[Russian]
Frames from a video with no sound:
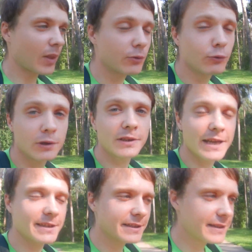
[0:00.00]
Ну,
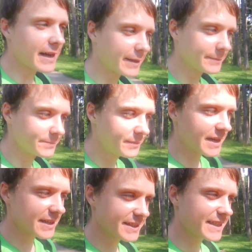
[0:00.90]
летать это так,
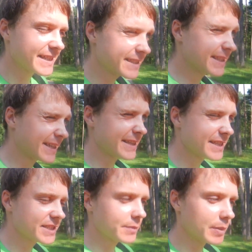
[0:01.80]
мягко сказано,
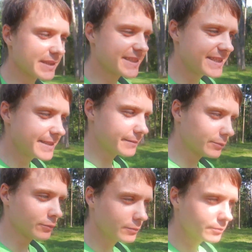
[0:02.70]
конечно, ползти,
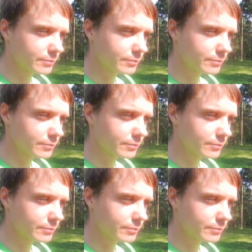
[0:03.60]
ну,